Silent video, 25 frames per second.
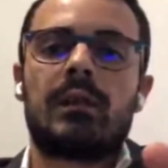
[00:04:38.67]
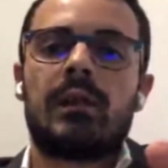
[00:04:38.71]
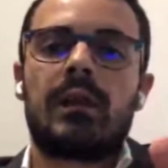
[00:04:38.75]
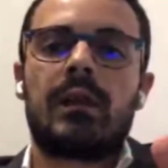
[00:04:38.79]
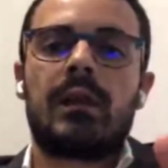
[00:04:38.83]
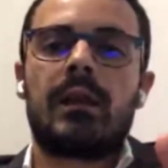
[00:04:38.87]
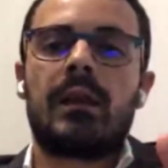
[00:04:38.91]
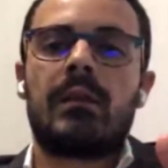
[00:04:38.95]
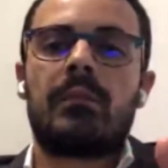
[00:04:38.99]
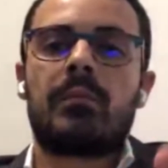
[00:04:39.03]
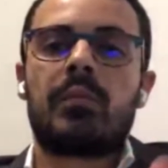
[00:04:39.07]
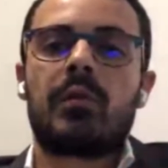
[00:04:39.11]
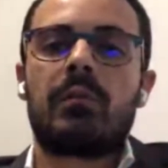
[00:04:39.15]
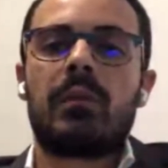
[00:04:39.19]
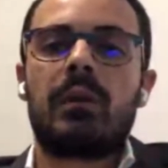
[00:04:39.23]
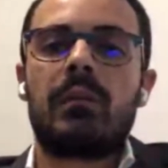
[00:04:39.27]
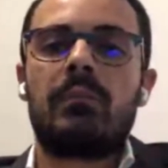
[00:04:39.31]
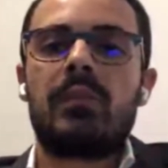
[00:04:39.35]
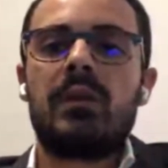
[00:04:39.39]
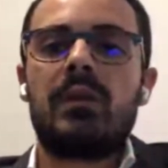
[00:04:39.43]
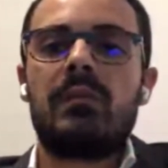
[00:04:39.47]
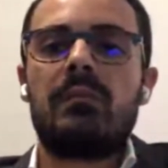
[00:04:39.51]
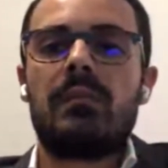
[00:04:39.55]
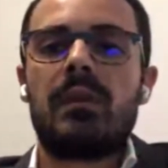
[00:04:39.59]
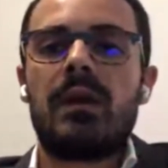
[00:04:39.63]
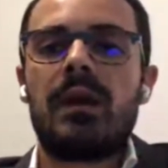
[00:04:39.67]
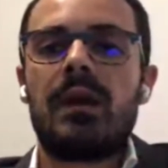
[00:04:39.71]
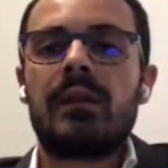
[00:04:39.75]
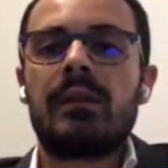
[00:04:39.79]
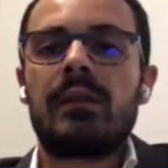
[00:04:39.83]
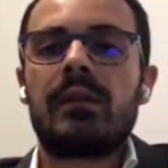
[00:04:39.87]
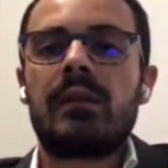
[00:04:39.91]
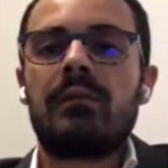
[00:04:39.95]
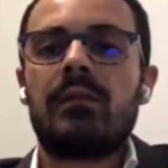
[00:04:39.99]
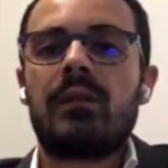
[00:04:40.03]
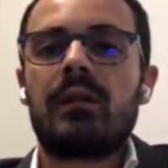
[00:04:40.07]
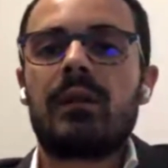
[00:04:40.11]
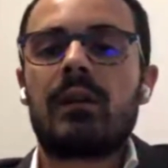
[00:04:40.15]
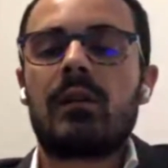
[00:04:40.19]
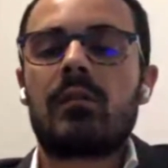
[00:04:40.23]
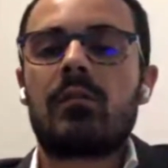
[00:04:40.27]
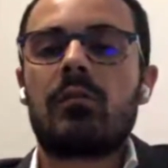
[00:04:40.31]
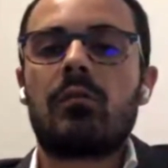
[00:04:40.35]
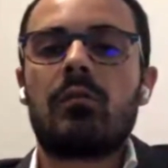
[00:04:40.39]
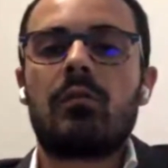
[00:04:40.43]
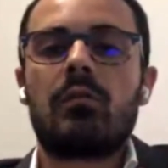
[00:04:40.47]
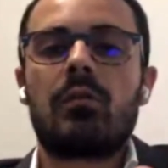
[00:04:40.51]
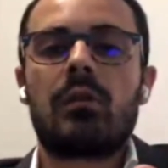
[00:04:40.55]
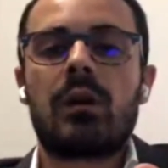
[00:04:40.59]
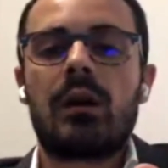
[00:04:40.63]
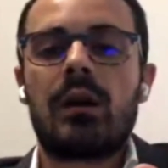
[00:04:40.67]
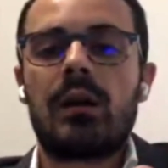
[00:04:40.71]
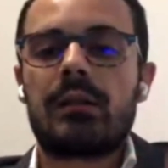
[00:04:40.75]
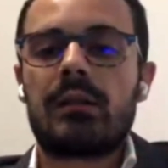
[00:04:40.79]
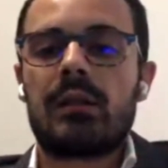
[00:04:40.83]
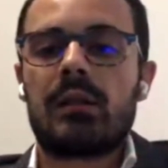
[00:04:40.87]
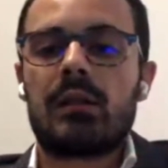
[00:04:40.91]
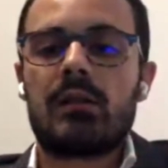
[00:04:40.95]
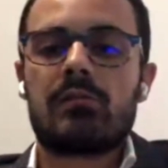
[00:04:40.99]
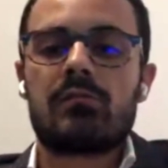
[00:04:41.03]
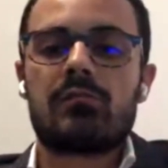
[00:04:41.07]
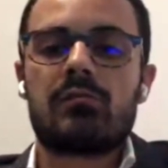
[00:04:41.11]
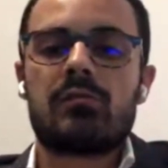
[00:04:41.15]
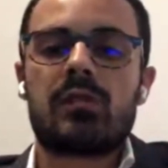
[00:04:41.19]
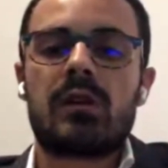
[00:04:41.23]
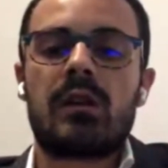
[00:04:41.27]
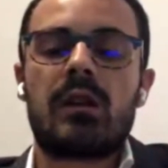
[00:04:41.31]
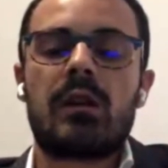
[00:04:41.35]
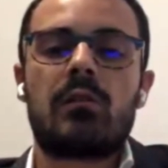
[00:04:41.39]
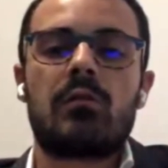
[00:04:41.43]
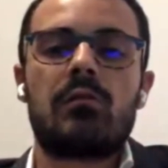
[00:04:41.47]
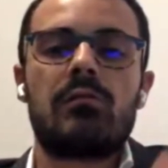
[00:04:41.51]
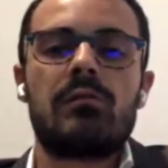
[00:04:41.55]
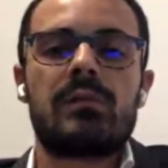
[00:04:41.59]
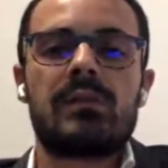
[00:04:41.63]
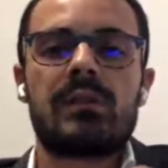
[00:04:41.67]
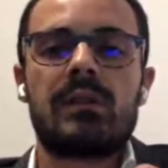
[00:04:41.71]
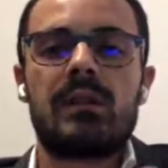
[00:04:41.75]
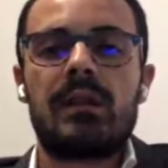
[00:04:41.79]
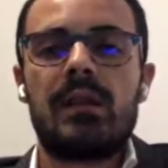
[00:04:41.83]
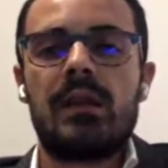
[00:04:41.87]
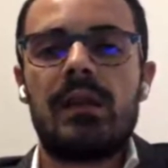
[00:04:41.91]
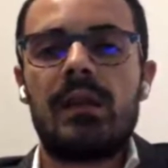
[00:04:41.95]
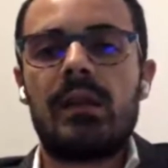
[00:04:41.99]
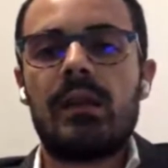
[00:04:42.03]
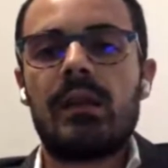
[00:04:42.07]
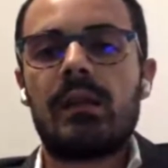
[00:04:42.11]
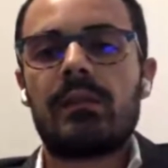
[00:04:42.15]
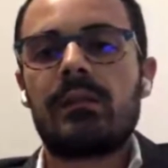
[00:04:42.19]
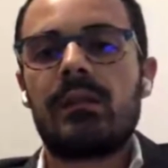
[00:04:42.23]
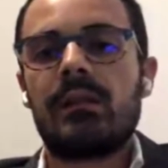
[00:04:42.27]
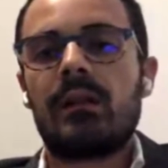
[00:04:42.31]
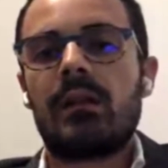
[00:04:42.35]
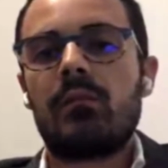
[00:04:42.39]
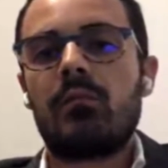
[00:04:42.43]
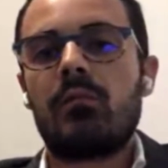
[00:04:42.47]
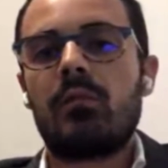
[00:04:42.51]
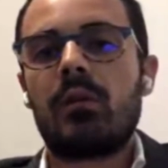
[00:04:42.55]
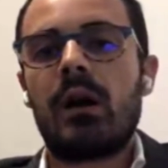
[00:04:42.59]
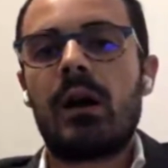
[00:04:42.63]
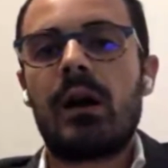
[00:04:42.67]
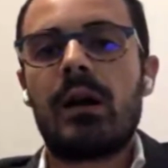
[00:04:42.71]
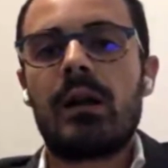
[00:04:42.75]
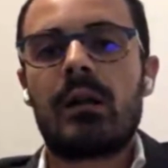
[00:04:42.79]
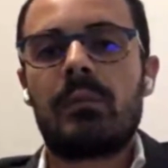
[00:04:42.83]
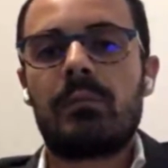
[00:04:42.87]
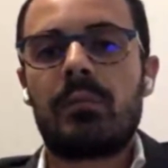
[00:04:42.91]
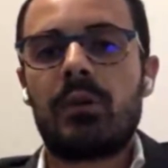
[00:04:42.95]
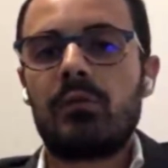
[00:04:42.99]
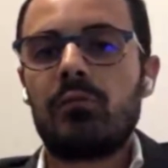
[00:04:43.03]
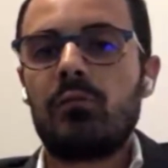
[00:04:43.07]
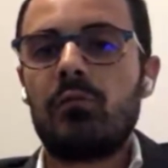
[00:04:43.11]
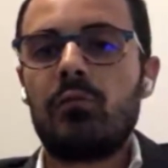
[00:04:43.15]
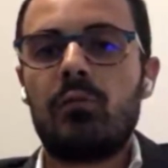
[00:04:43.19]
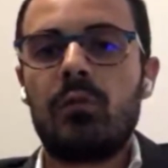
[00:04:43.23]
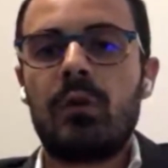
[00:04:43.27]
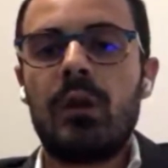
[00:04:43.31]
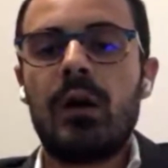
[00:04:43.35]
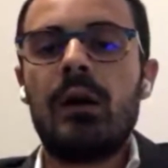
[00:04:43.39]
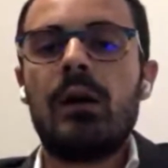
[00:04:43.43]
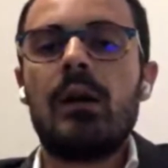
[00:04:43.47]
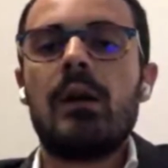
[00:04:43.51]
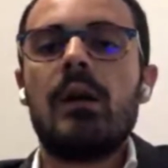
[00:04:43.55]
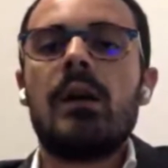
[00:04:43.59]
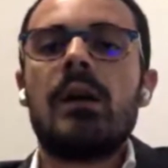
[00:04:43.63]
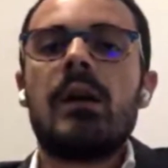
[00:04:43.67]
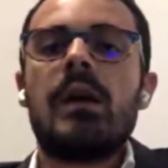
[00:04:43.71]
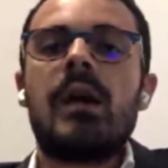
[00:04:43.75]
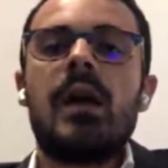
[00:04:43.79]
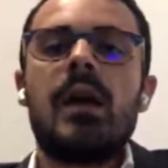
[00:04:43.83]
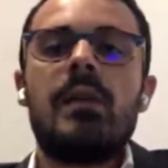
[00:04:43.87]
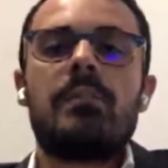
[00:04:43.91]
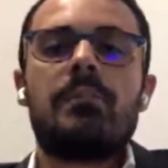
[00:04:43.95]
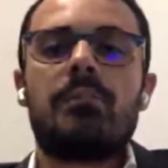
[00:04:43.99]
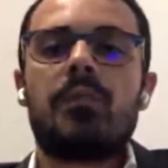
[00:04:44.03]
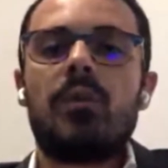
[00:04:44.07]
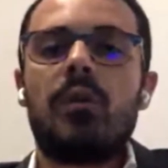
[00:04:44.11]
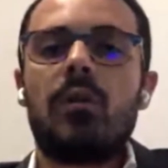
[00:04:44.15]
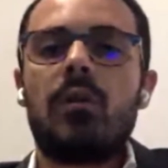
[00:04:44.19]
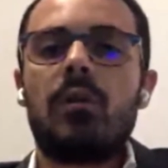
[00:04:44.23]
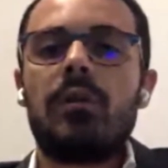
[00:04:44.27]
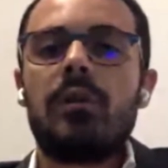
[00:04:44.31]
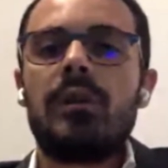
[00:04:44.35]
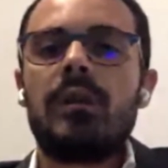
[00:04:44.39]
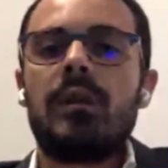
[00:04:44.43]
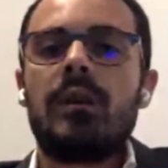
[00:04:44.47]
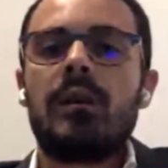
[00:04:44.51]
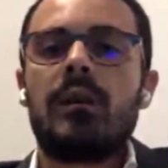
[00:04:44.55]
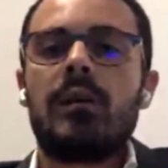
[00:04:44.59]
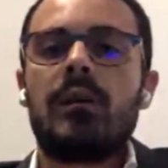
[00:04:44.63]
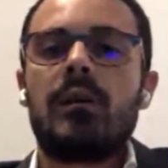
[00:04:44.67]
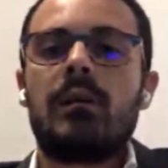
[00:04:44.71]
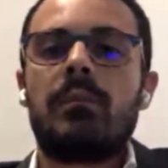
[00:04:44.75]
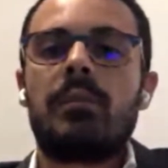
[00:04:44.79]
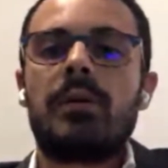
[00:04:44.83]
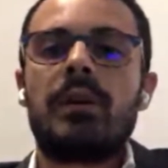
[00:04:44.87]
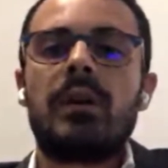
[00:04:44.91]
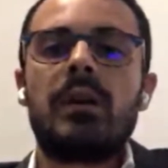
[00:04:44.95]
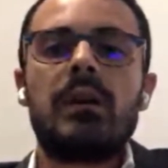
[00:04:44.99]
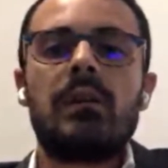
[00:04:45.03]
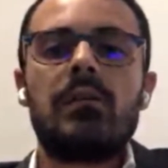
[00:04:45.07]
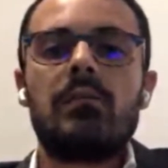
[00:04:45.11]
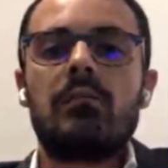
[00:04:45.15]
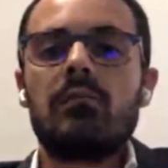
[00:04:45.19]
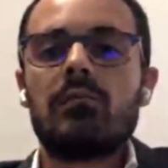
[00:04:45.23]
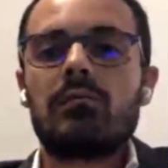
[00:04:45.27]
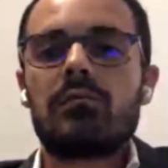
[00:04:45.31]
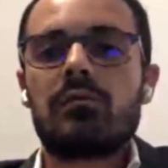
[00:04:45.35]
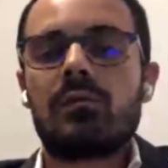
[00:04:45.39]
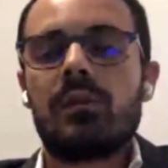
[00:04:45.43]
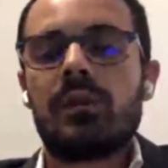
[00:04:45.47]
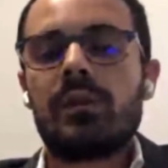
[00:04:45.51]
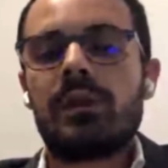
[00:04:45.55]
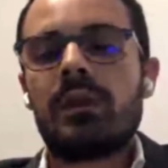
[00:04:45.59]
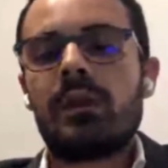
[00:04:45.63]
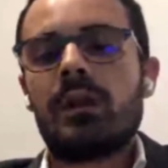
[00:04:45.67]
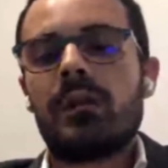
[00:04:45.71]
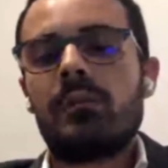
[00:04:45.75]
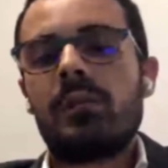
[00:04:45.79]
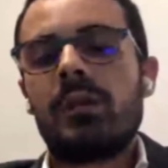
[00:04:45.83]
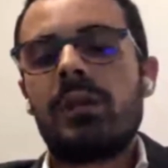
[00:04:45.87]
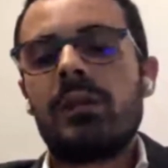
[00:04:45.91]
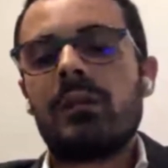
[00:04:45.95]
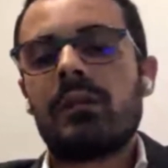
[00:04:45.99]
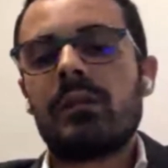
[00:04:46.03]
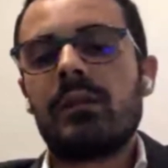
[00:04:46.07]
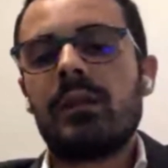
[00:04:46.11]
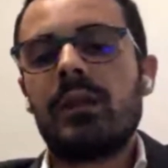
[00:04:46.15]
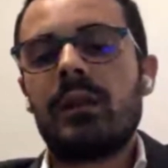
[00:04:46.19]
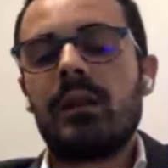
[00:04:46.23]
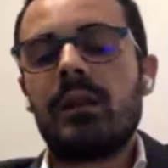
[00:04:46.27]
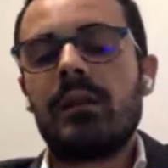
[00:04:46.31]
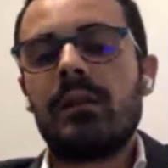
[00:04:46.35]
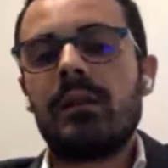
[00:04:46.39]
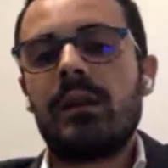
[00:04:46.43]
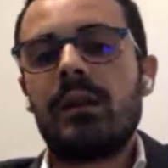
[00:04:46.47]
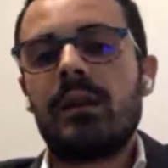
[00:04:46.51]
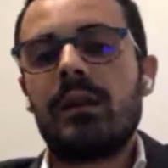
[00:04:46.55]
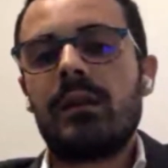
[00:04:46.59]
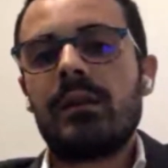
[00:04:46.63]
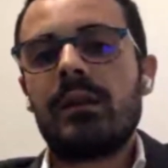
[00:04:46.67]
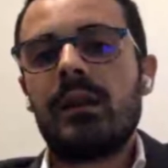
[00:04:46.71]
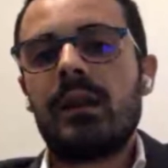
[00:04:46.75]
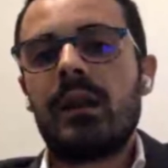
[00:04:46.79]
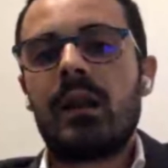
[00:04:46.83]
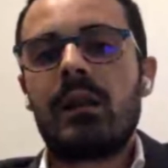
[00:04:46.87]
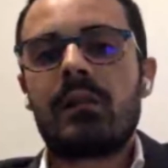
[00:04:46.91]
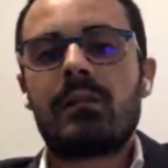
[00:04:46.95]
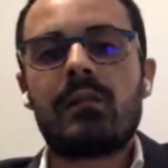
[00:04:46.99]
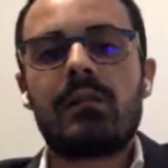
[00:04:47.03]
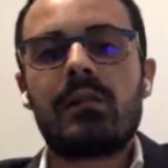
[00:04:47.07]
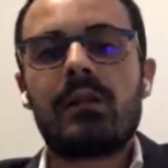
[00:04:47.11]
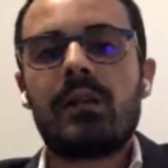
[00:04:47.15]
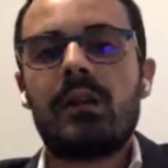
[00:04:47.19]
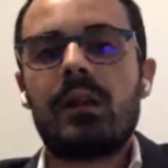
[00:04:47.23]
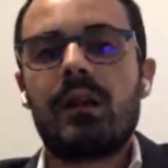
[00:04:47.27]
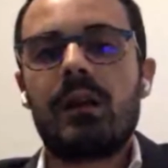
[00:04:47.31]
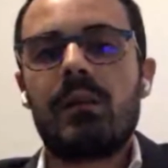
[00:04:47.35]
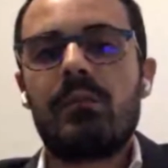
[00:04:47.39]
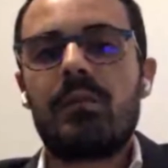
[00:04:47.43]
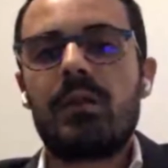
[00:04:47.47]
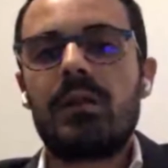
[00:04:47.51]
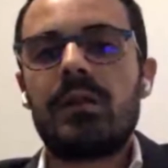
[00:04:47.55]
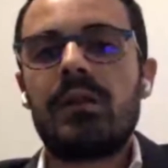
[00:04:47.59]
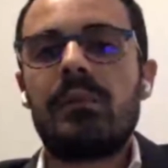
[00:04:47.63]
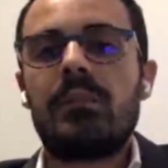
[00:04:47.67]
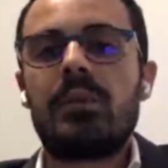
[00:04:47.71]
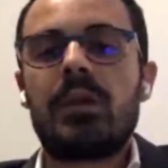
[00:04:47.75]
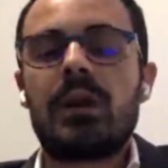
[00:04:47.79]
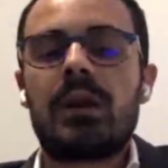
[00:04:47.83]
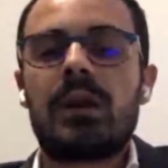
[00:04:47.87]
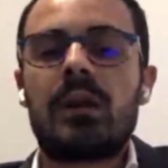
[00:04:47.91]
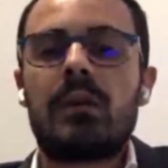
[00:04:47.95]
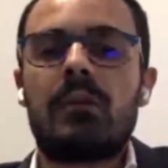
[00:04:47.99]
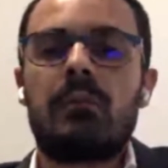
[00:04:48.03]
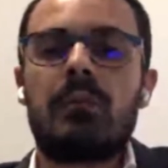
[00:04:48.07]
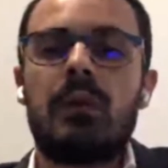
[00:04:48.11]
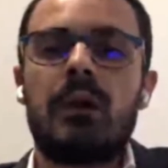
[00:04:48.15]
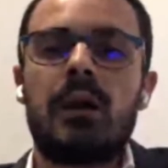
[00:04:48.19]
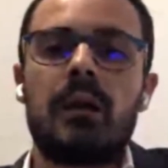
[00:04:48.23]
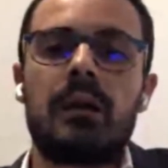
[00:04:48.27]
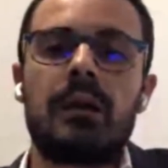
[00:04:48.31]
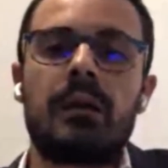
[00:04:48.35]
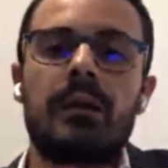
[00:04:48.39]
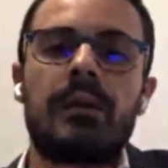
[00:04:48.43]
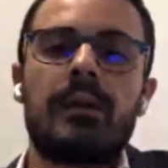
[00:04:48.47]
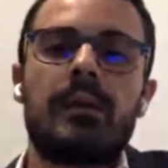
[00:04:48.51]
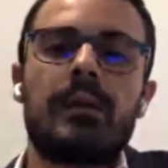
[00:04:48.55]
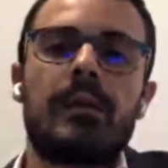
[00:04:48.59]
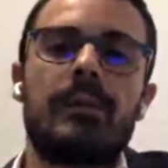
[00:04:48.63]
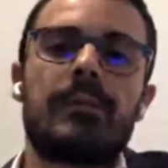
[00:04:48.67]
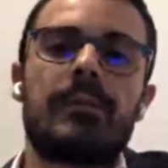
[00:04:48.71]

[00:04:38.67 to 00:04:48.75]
che probabilmente verrà collocata su Sala Consilina, Tena Lucana, Padula e poi eh, per l'inclusione chiaramente del, del, dell'Alta Calabria e di Praia a Mare.